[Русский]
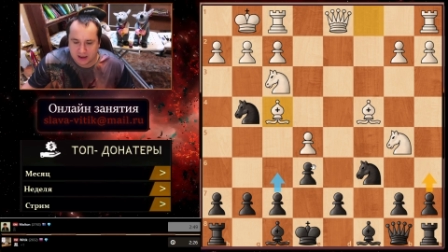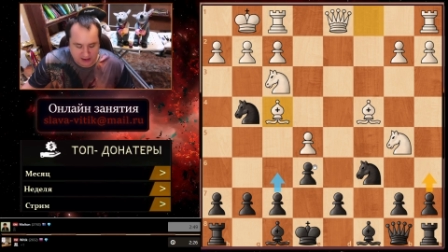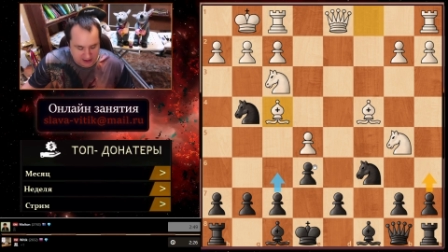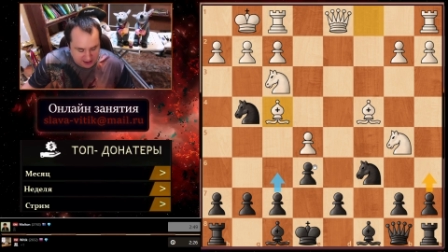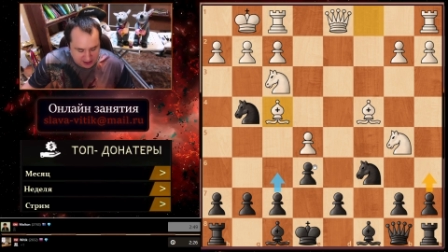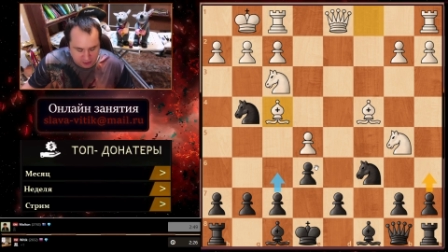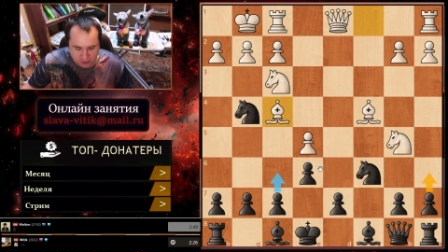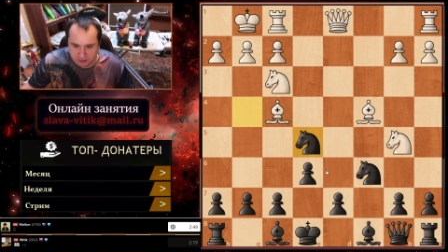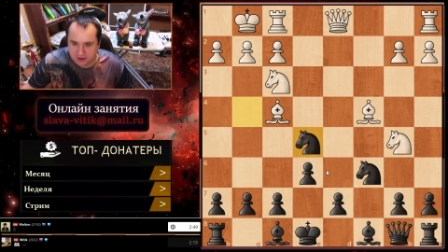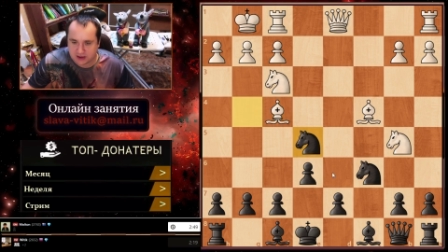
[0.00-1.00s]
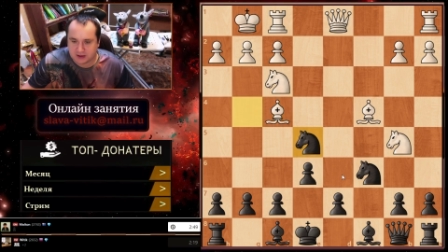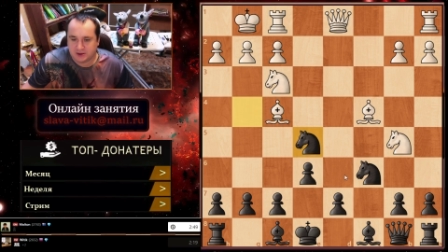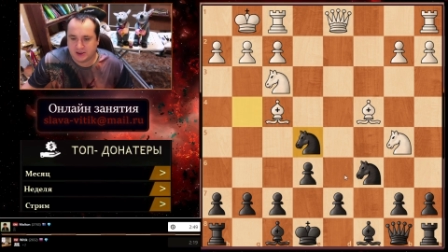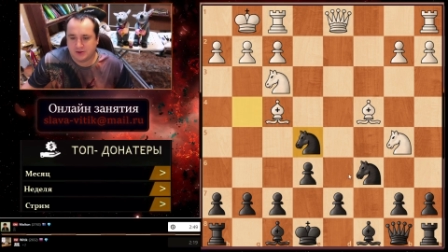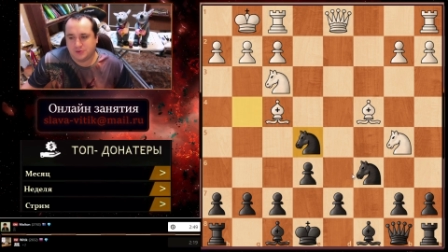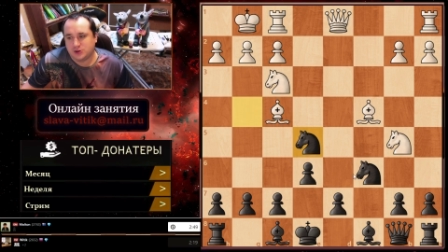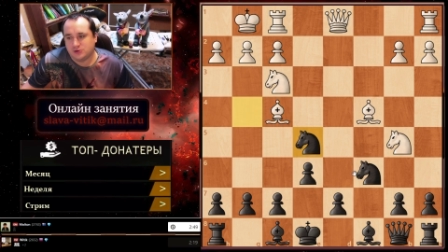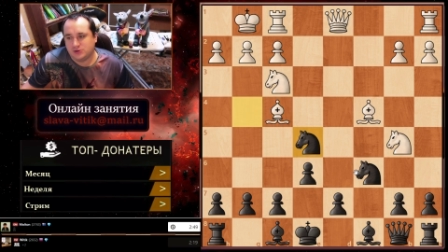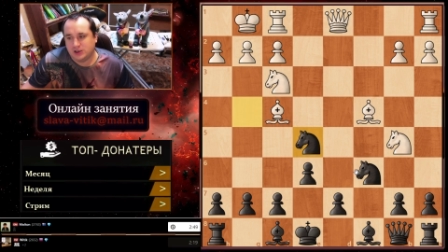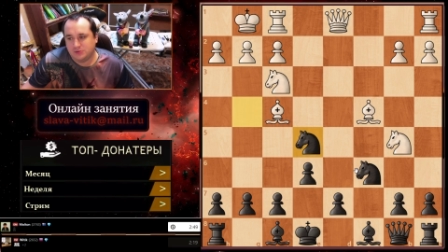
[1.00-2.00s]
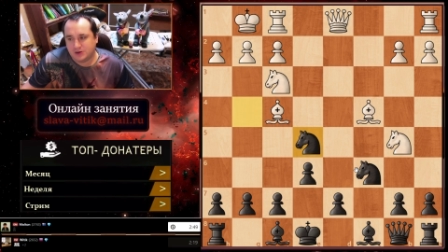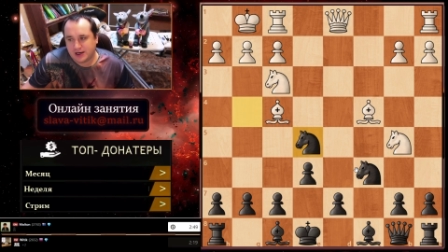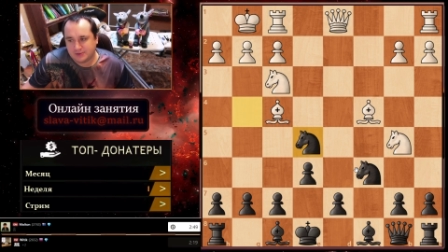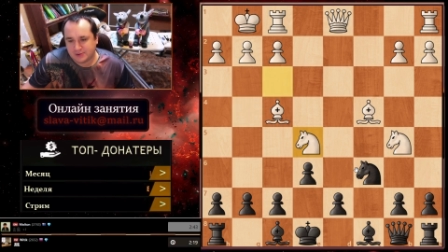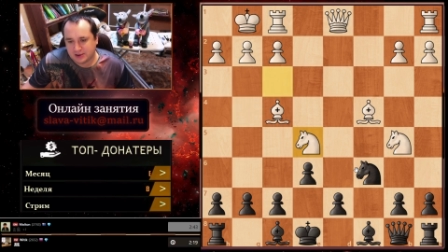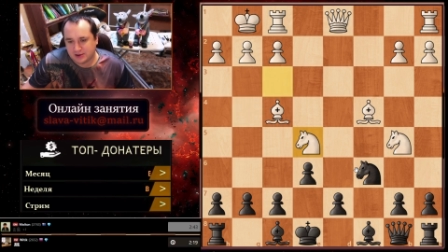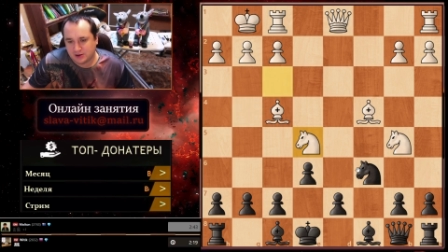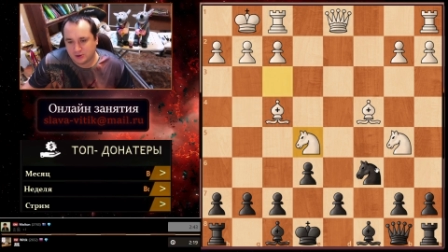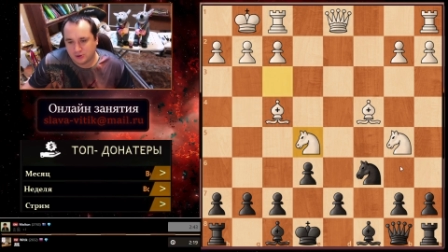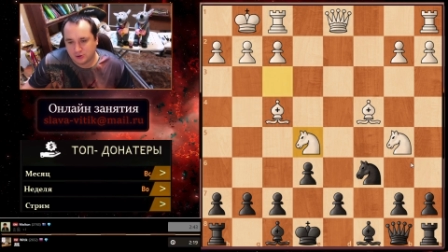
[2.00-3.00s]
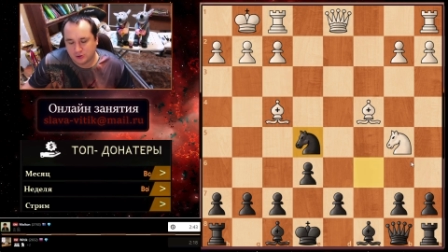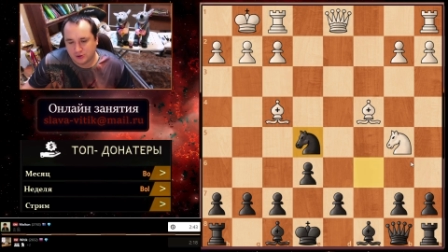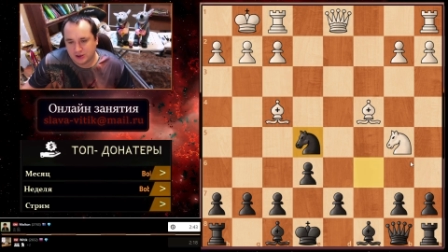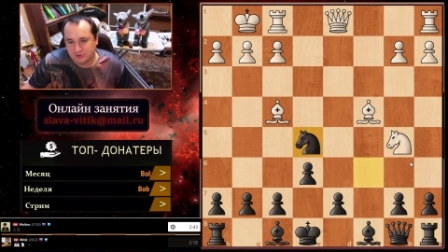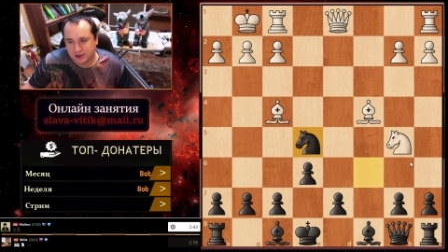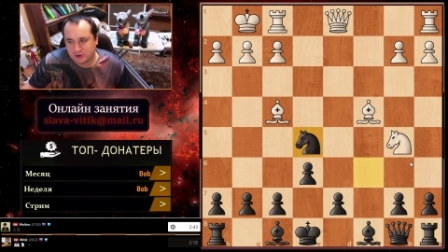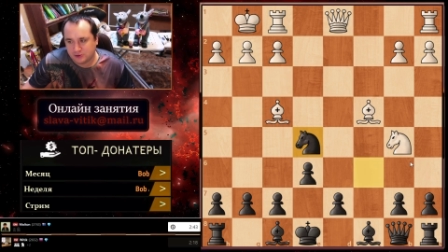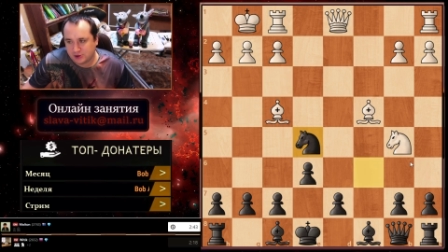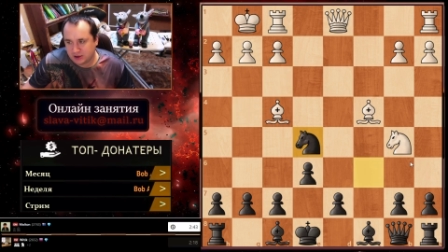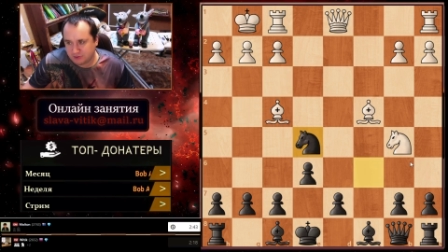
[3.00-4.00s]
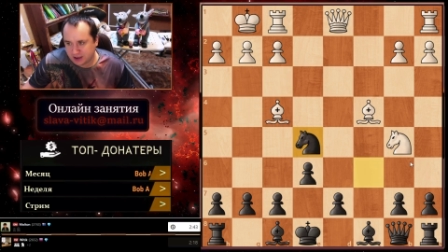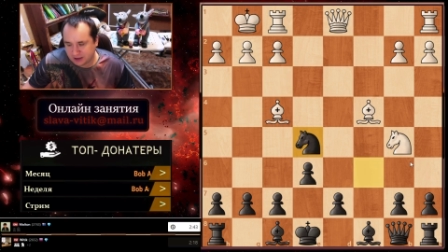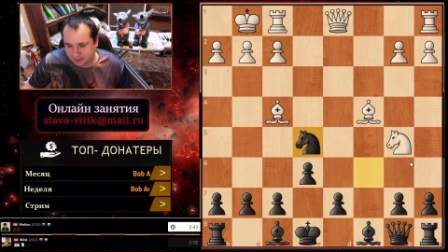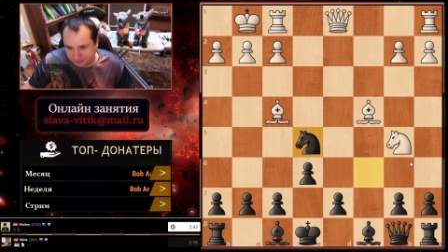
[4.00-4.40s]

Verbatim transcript: Да, я же убил смело пешку на e5, последовал ход конь e5, конь e5.